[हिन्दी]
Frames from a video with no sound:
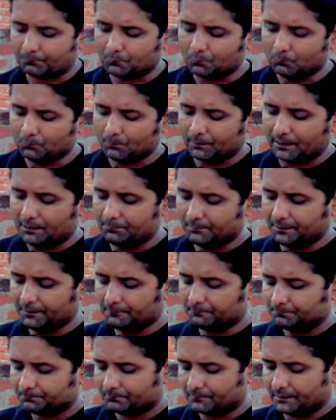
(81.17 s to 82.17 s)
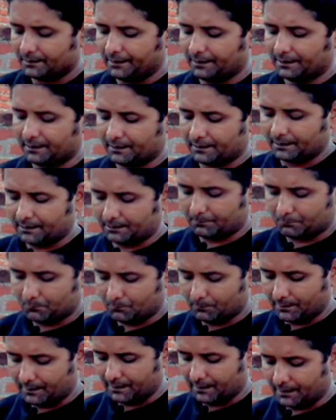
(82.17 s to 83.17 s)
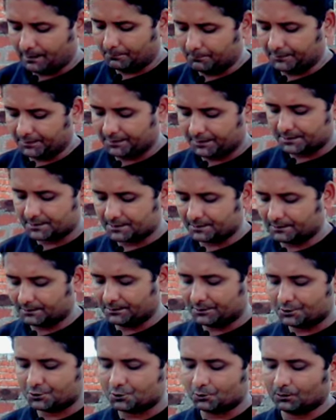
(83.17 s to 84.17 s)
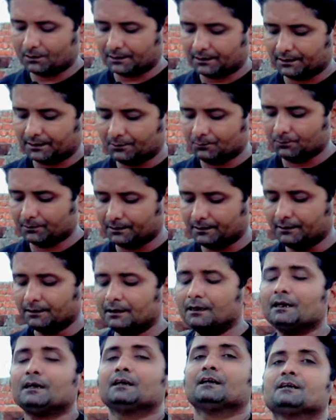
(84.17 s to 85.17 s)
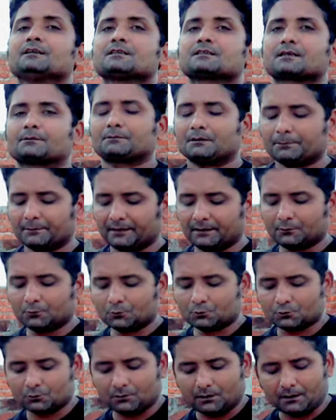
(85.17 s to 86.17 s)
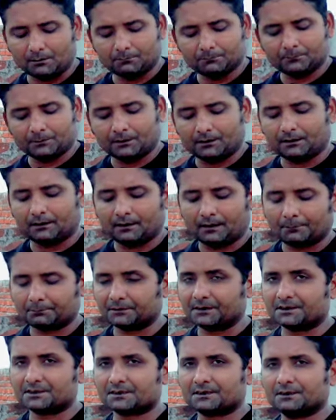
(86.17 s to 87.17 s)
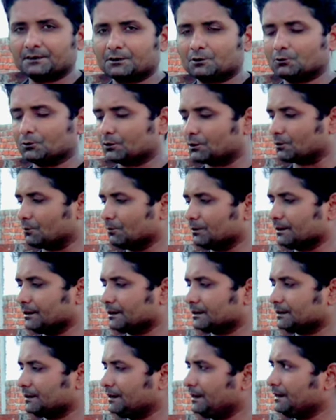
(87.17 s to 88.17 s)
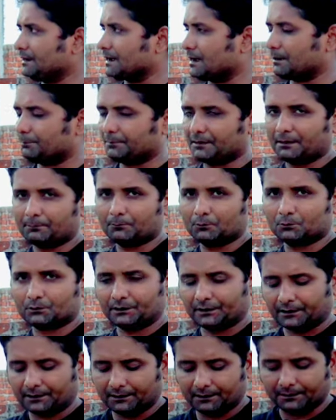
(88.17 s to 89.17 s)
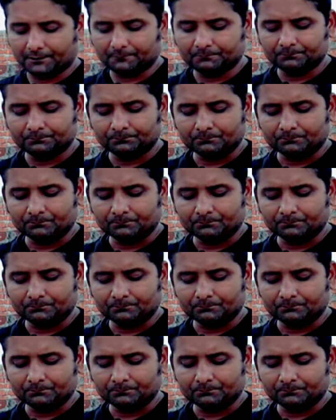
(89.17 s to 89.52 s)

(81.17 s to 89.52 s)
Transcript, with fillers: आपको मोबाइल में एक मोबाइल एप्लीकेशन इंस्टॉल करनी होगी सबसे पहले दोस्तों हम अपना स्क्रीन रिकॉर्डर ऑन करते हैं यहाँ पे आप लोग देखेंगे